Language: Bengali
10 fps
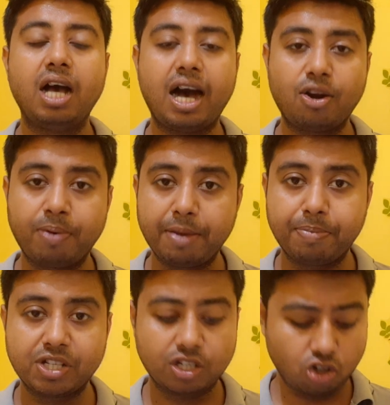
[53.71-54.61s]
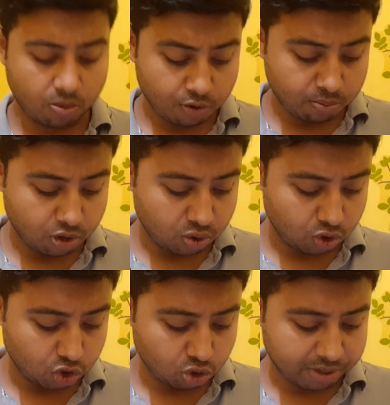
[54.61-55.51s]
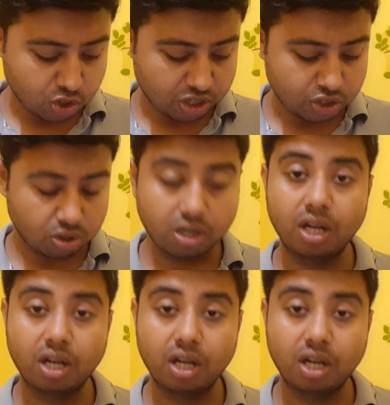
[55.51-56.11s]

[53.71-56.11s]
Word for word: আরও ফাইভ পার্সেন্ট কম নম্বরেও কিন্তু তোমরা যোগাযোগ